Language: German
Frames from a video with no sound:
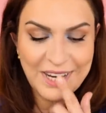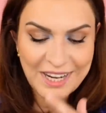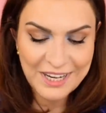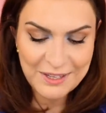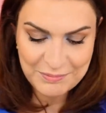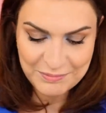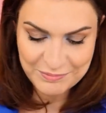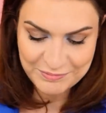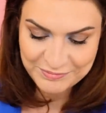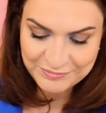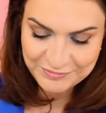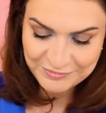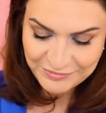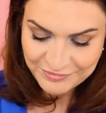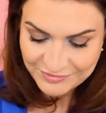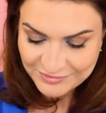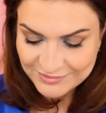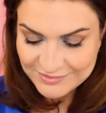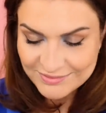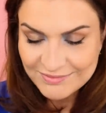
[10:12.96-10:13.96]
Lippen.
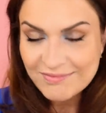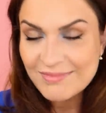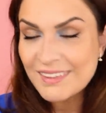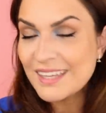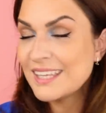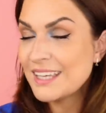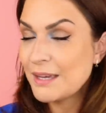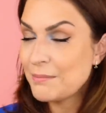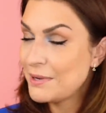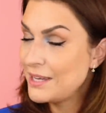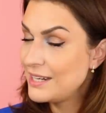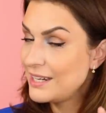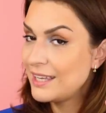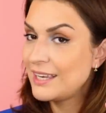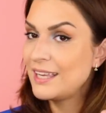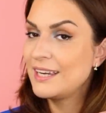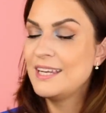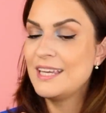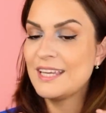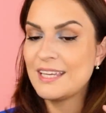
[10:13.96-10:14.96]
Ich habe mein
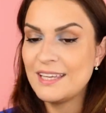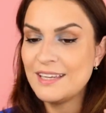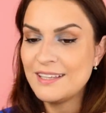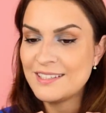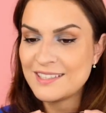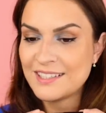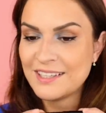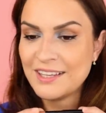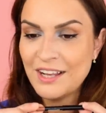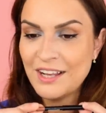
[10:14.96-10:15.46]
Nana-Naked.